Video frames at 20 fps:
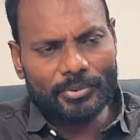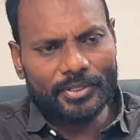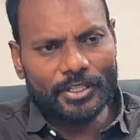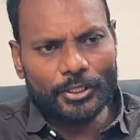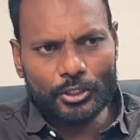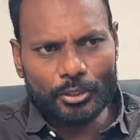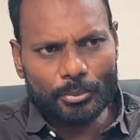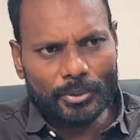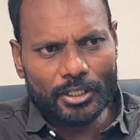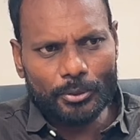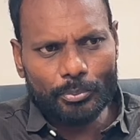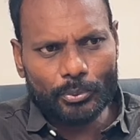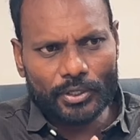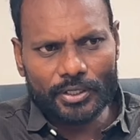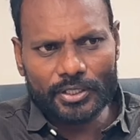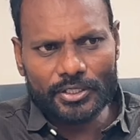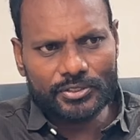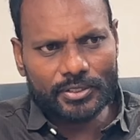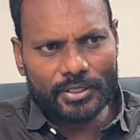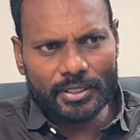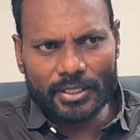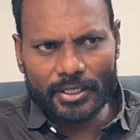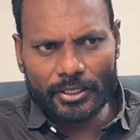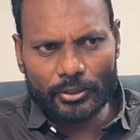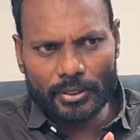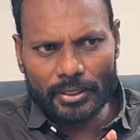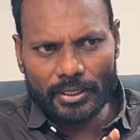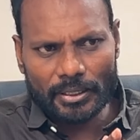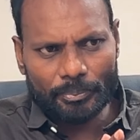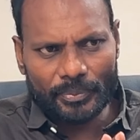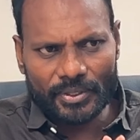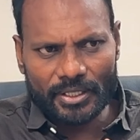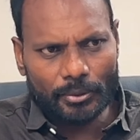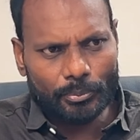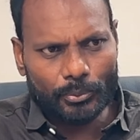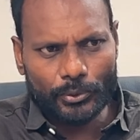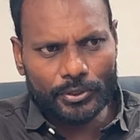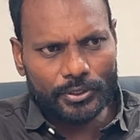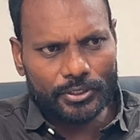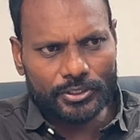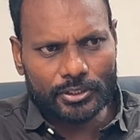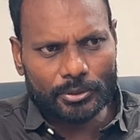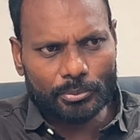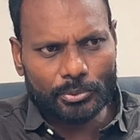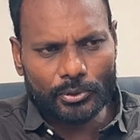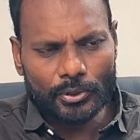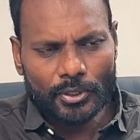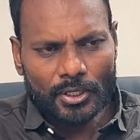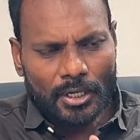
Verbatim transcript: నేదురుమల్లి పురంధేశ్వరి గారు ఇక్కడికి ఎంపీలుగా పోటీ చేసినప్పుడు